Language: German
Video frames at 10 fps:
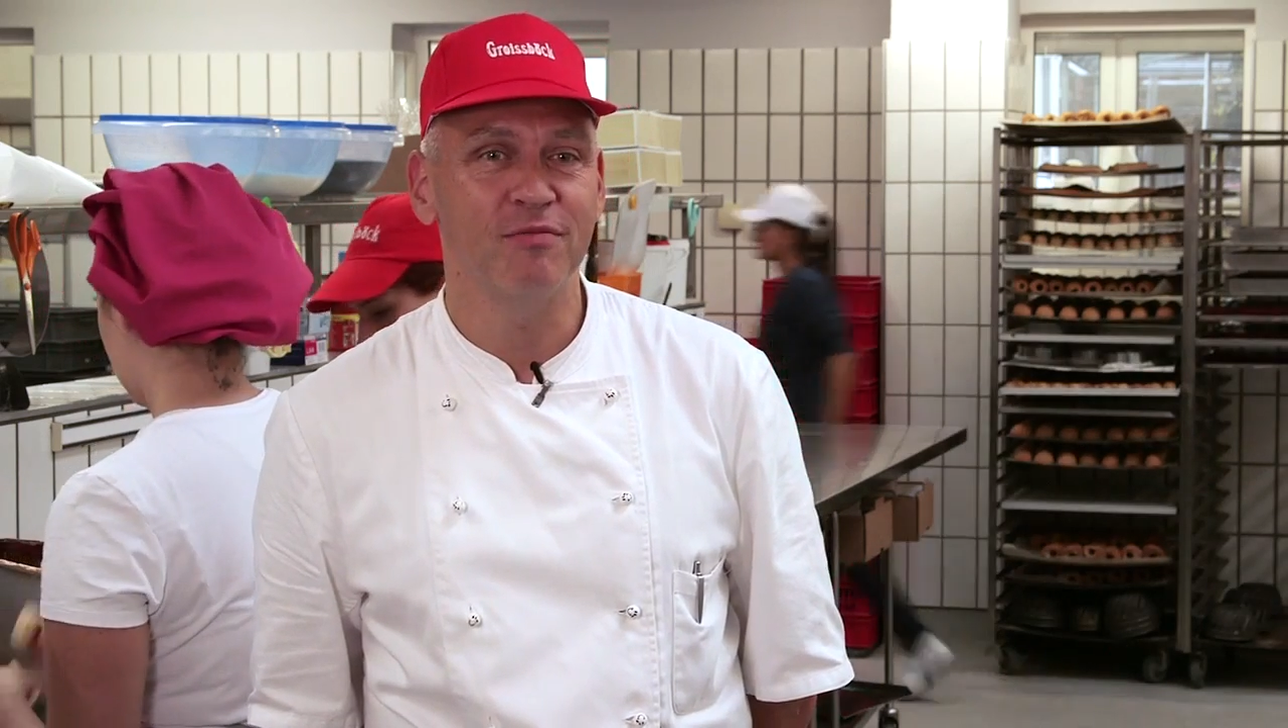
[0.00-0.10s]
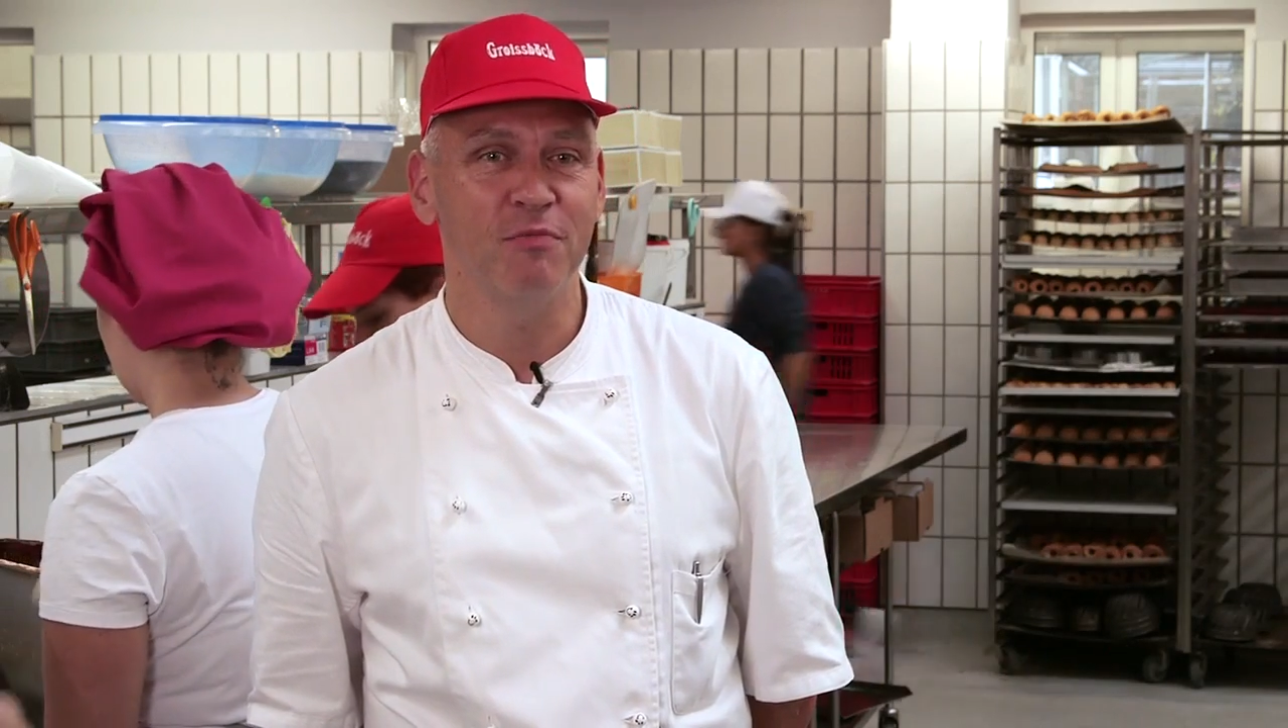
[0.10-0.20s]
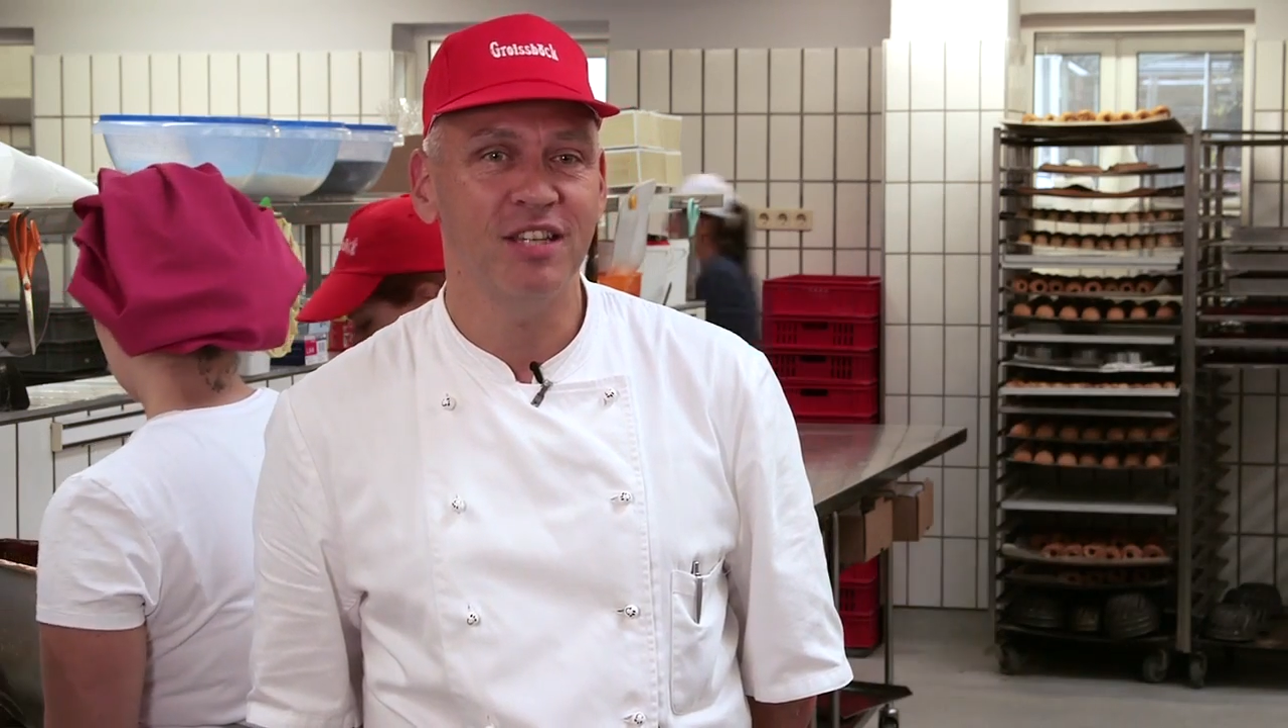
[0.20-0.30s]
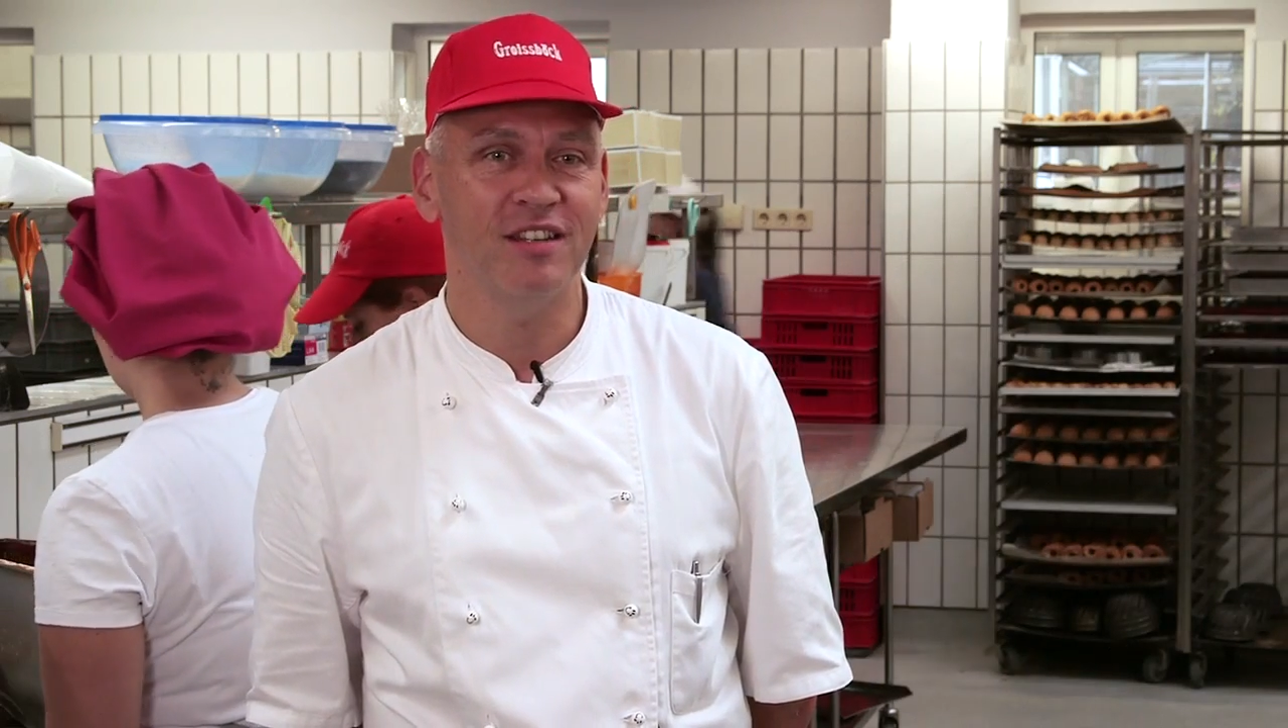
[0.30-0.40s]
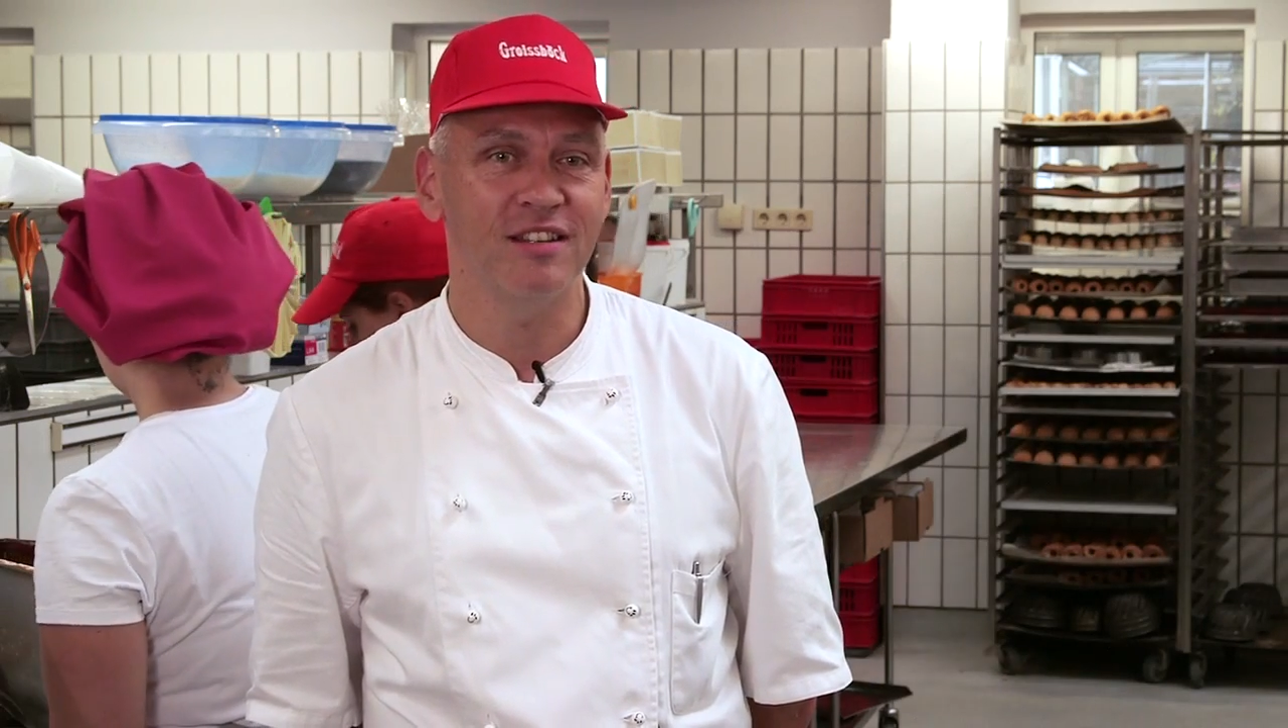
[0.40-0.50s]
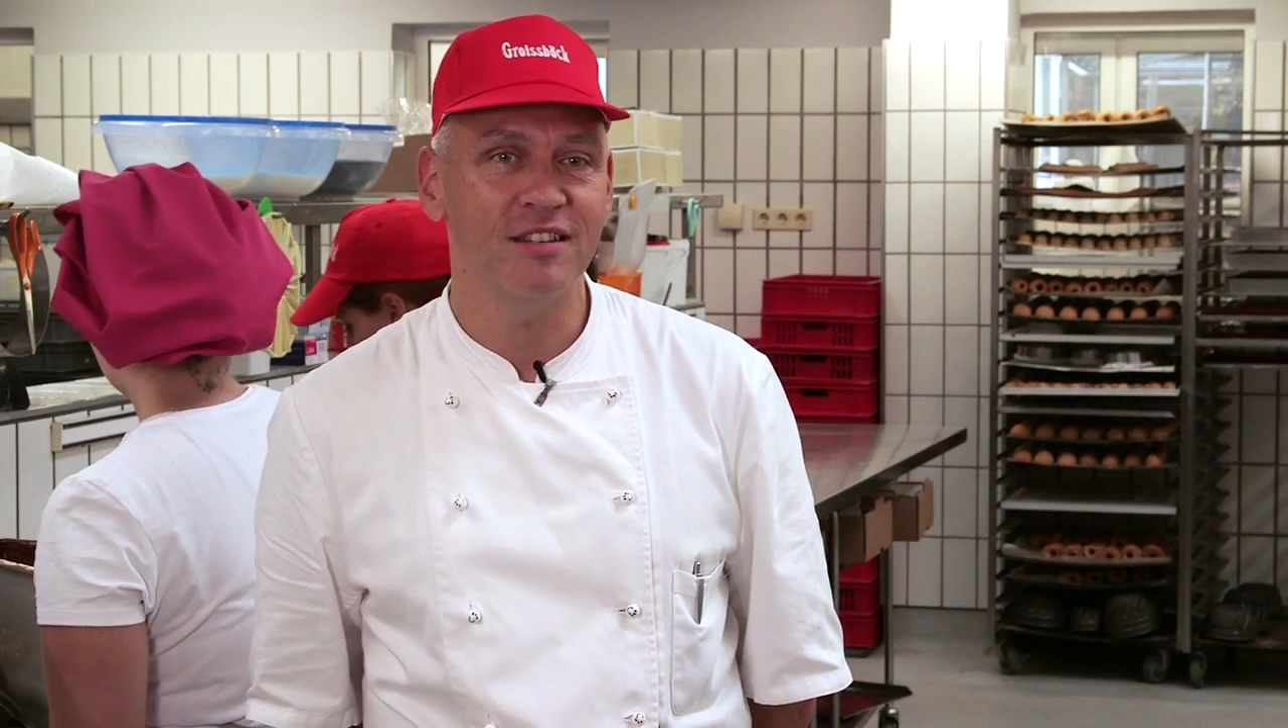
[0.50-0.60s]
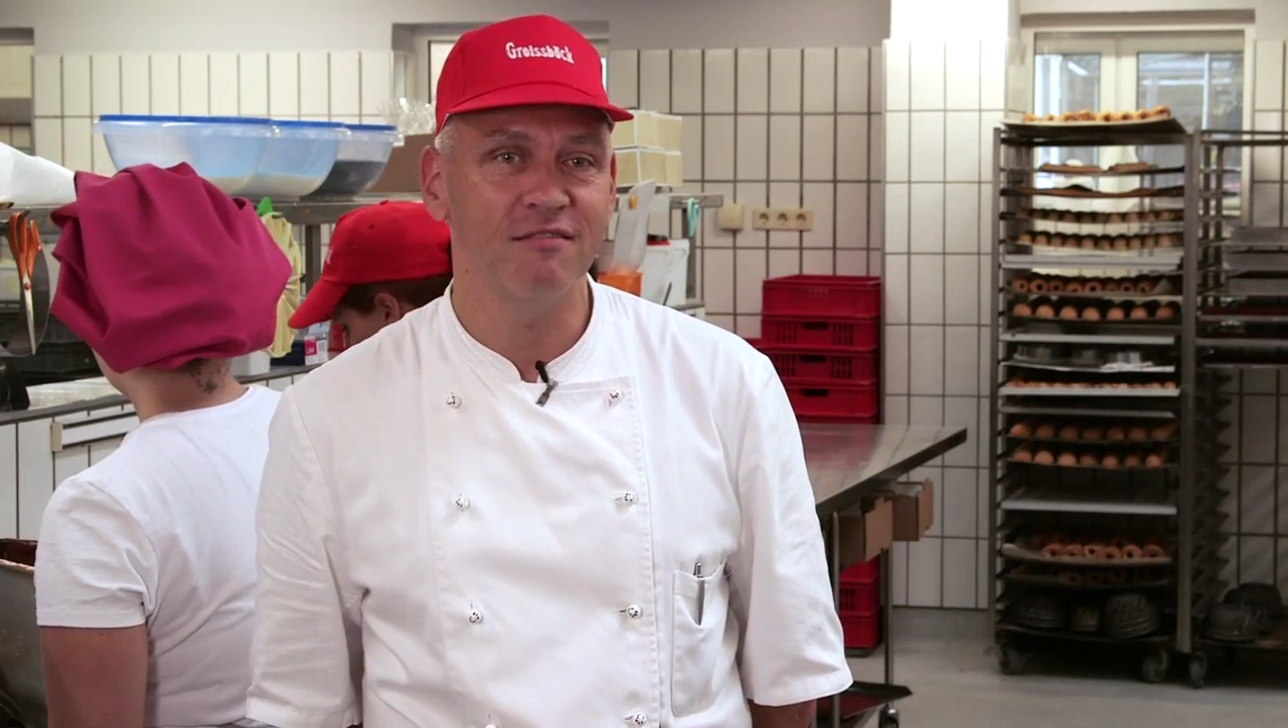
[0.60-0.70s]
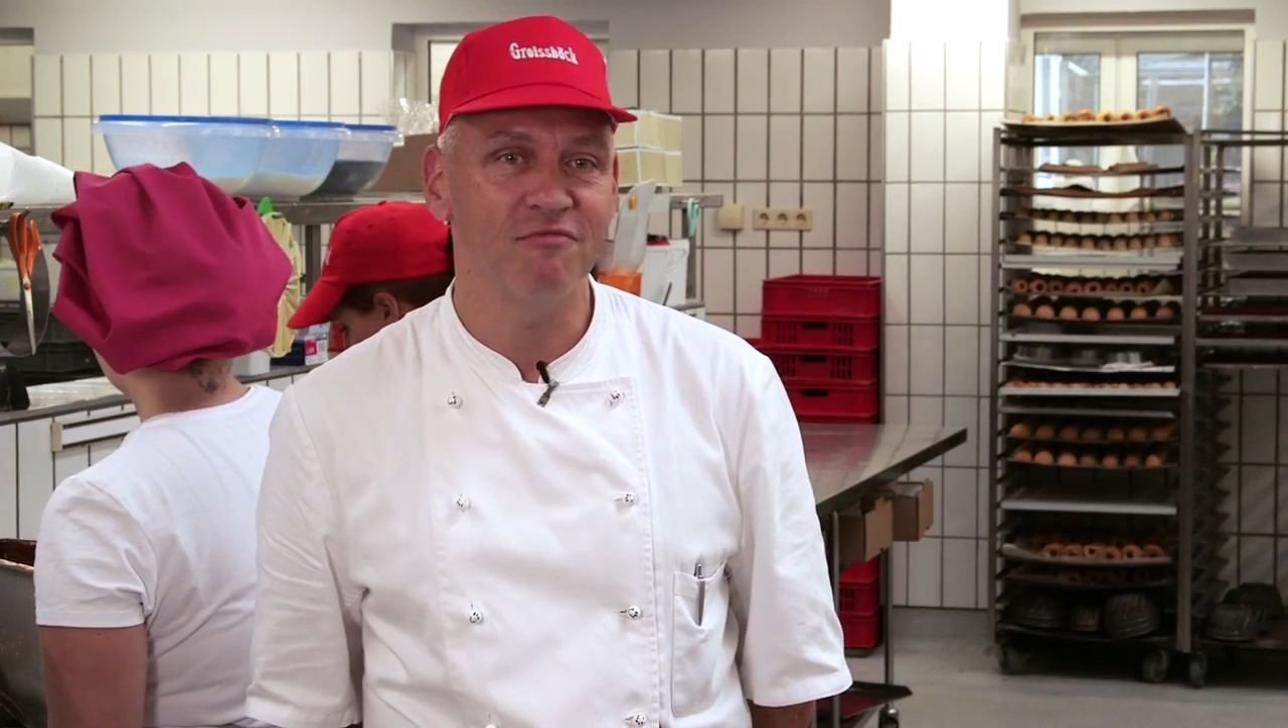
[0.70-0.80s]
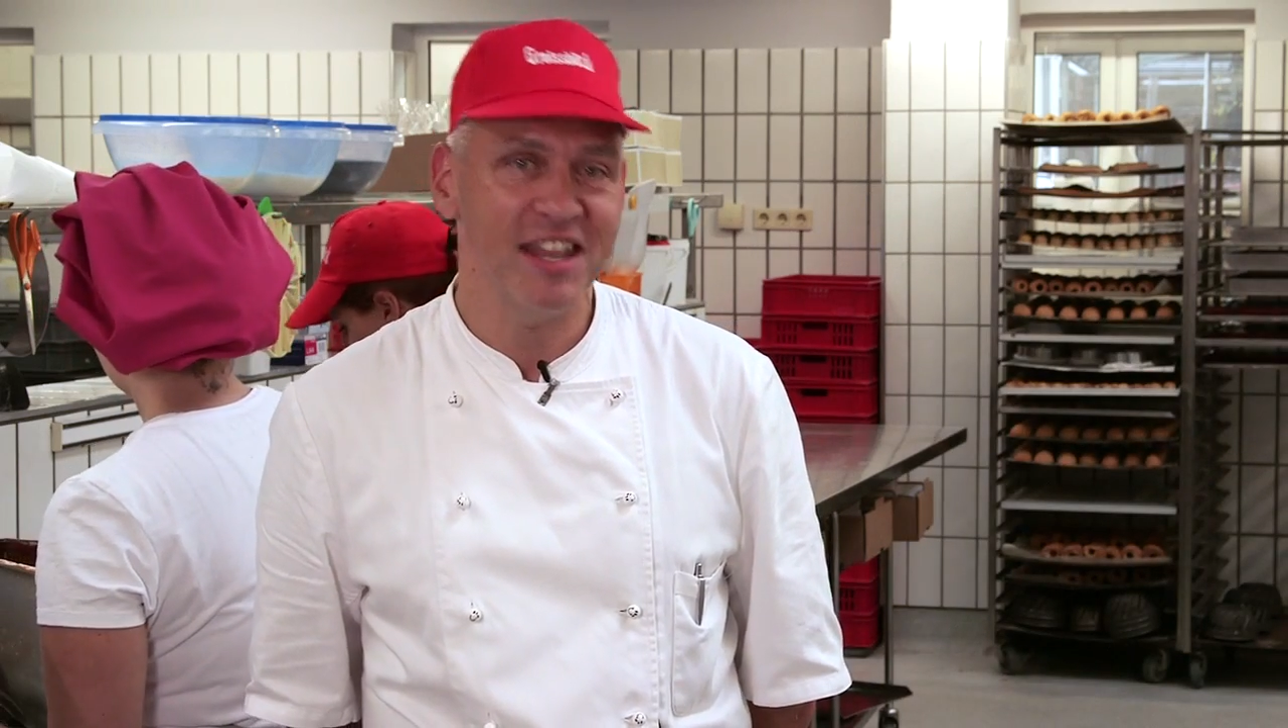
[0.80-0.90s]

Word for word: mich dann